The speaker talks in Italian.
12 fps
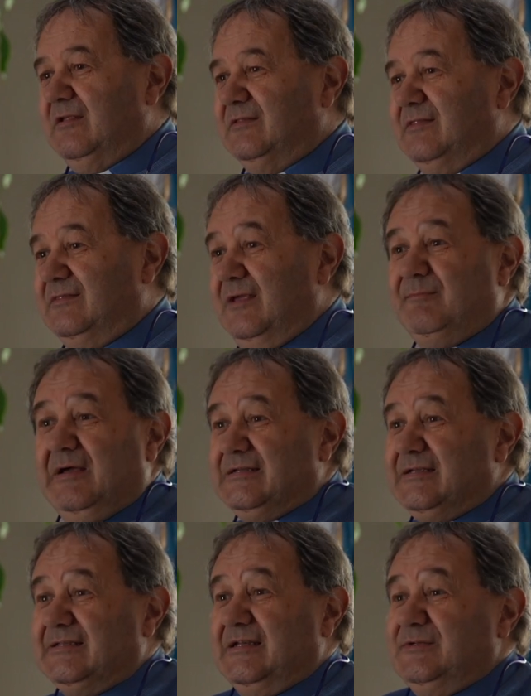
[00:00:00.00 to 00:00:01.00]
debba
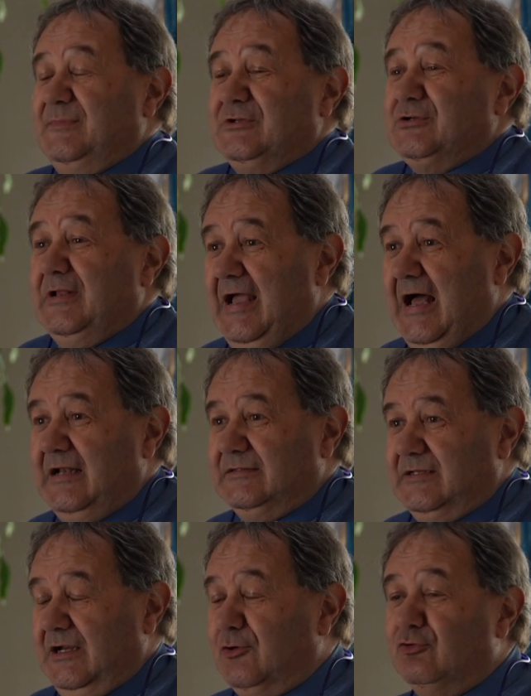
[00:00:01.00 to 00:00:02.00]
essere trasmesso agli
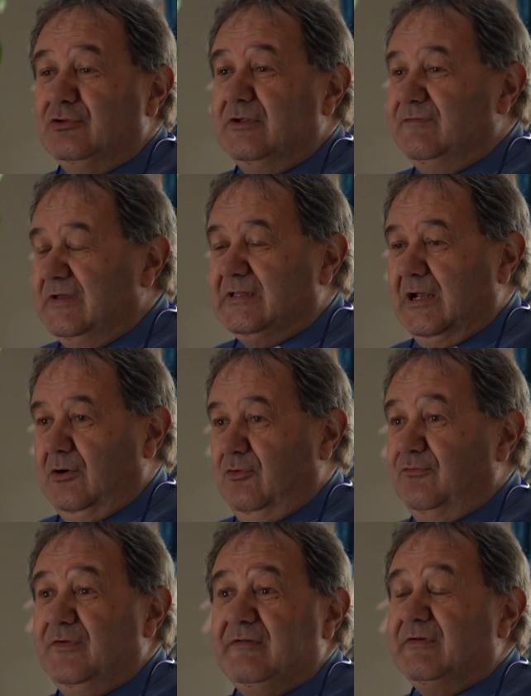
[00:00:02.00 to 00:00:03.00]
altri,
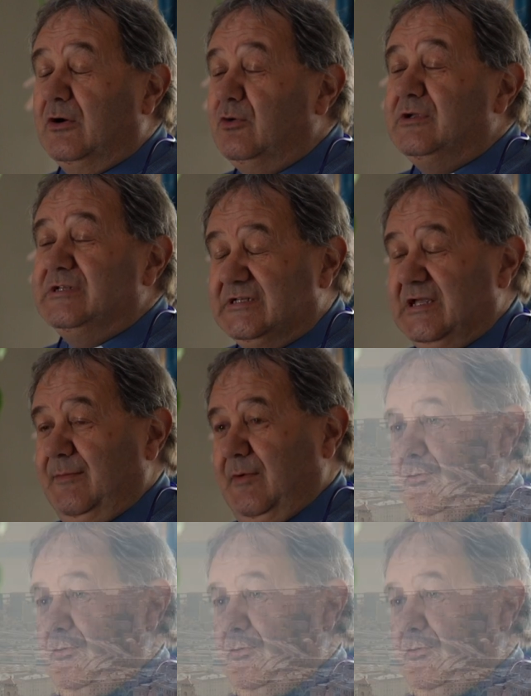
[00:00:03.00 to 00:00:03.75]
condividerlo, viverlo insieme